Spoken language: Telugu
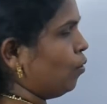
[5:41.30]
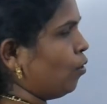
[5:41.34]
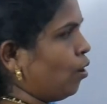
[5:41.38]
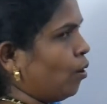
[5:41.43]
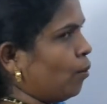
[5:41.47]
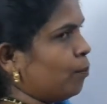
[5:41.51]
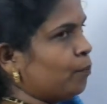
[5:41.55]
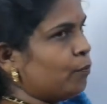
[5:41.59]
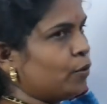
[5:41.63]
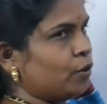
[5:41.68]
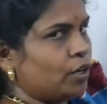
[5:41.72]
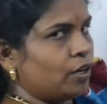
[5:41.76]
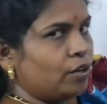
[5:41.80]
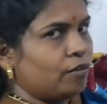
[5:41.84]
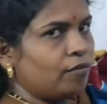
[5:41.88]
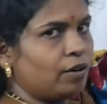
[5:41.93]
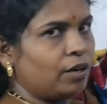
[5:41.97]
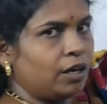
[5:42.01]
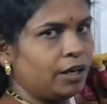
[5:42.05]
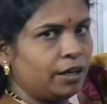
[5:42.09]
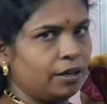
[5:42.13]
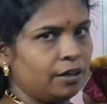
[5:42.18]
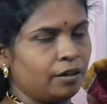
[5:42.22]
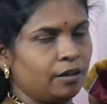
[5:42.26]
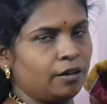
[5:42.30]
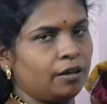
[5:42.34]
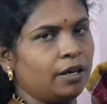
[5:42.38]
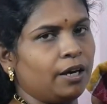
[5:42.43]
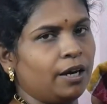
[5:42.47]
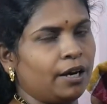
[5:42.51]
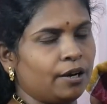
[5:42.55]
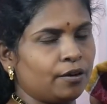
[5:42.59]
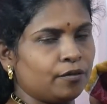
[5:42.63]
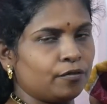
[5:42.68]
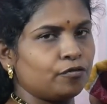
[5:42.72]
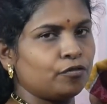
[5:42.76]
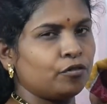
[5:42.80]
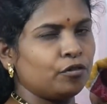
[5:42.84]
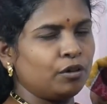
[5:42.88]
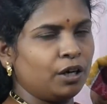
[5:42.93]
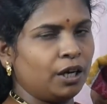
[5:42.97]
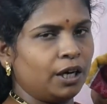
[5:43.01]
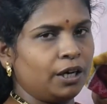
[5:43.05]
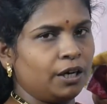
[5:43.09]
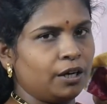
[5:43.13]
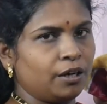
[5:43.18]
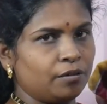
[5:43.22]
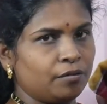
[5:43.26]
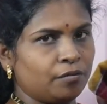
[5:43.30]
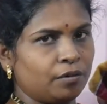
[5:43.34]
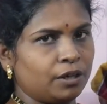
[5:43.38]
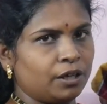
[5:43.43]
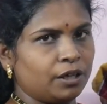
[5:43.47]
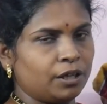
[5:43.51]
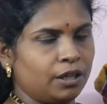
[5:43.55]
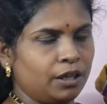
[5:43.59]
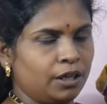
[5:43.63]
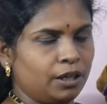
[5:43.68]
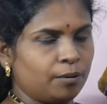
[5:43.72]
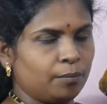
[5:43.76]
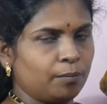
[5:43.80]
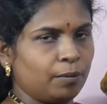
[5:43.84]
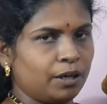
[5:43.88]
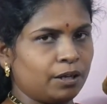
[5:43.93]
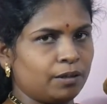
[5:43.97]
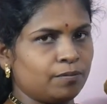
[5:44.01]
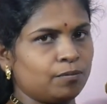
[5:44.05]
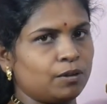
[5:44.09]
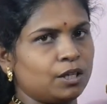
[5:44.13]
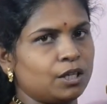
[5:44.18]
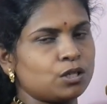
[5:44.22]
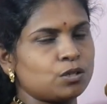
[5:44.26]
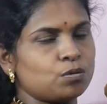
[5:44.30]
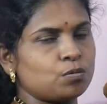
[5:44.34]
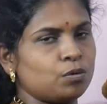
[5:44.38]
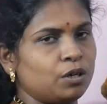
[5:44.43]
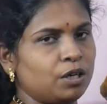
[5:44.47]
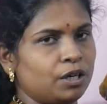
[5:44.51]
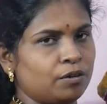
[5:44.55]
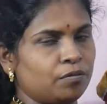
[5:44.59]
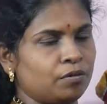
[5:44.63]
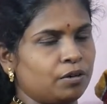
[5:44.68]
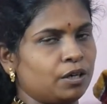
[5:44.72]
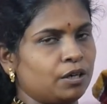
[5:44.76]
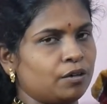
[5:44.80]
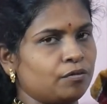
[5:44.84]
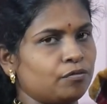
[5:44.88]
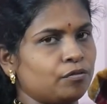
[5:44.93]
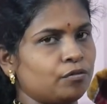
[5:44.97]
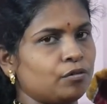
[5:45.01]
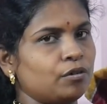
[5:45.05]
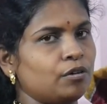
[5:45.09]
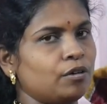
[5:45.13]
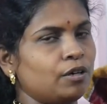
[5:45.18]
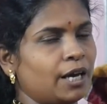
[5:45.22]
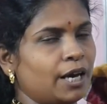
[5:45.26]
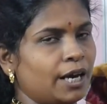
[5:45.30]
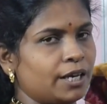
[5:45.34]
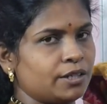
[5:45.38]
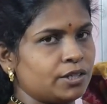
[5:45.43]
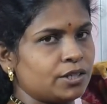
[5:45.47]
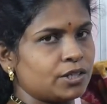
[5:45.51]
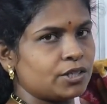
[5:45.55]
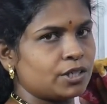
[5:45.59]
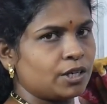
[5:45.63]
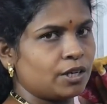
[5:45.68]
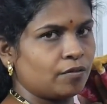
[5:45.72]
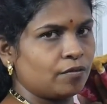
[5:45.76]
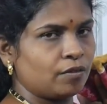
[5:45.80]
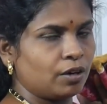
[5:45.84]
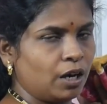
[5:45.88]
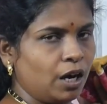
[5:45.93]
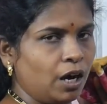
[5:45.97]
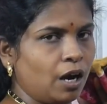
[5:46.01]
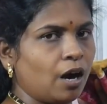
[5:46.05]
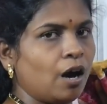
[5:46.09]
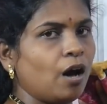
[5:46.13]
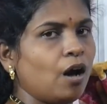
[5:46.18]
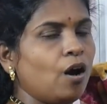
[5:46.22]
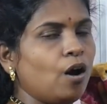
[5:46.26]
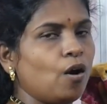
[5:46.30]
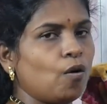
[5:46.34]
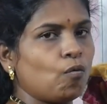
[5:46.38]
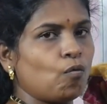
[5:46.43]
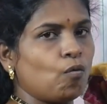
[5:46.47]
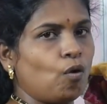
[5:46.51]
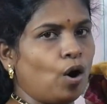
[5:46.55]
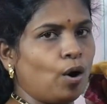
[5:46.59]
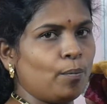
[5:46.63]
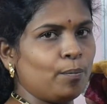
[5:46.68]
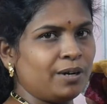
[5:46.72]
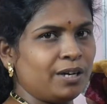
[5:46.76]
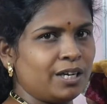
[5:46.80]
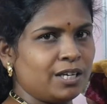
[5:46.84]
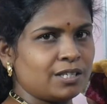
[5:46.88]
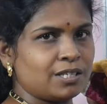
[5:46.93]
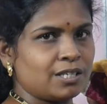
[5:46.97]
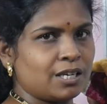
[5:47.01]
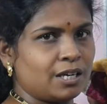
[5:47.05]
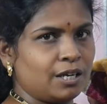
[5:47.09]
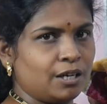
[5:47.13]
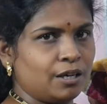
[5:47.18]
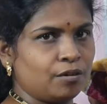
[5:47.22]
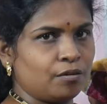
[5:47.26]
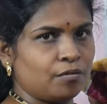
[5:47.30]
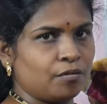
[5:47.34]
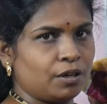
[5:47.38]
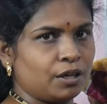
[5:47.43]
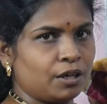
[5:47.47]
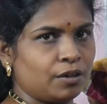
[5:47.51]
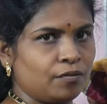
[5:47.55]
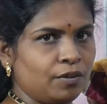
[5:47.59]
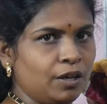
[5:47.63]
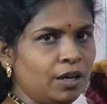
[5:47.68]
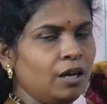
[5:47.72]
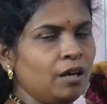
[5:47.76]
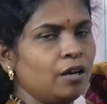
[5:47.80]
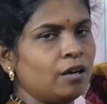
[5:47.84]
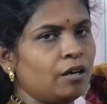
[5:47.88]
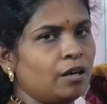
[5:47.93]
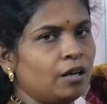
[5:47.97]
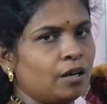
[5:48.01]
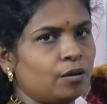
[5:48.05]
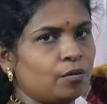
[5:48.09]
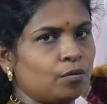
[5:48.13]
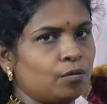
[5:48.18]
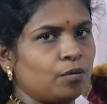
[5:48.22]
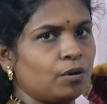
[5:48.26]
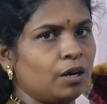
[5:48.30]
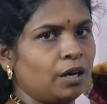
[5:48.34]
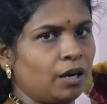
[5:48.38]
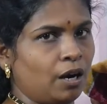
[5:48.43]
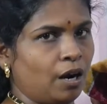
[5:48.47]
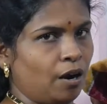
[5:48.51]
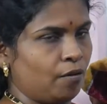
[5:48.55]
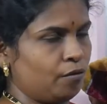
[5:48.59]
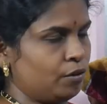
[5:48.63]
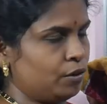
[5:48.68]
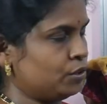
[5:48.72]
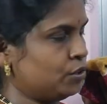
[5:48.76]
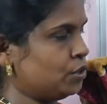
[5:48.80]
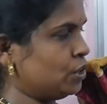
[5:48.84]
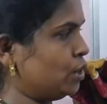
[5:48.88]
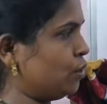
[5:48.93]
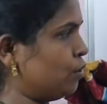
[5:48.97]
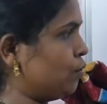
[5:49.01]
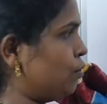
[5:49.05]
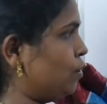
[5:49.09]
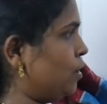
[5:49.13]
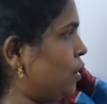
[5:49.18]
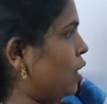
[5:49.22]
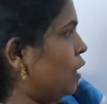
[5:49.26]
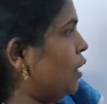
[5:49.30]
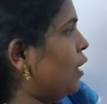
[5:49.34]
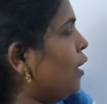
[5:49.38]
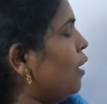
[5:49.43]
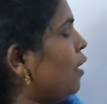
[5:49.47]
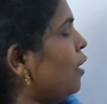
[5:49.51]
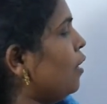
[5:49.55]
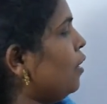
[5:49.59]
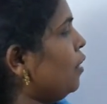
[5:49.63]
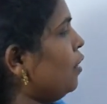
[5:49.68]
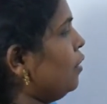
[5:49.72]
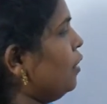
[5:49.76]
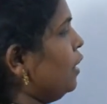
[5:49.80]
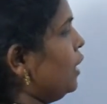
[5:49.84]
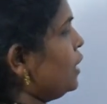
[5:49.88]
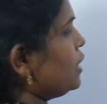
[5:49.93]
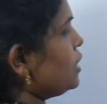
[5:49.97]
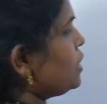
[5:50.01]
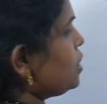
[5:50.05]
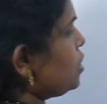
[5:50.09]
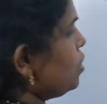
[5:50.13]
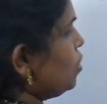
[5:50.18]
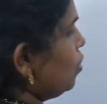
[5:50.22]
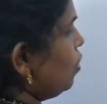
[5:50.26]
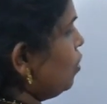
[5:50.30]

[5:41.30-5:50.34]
లోపం ఉండడం వల్ల ఏంటంటే ఫుడ్ అనేటువంటిది మనం తీసుకునేటువంటి ఫుడ్ డైజెషన్ అవ్వక వామిటింగ్స్ అనేటువంటివి ఎక్కువగా రావడం జరుగుతుంది నెక్స్ట్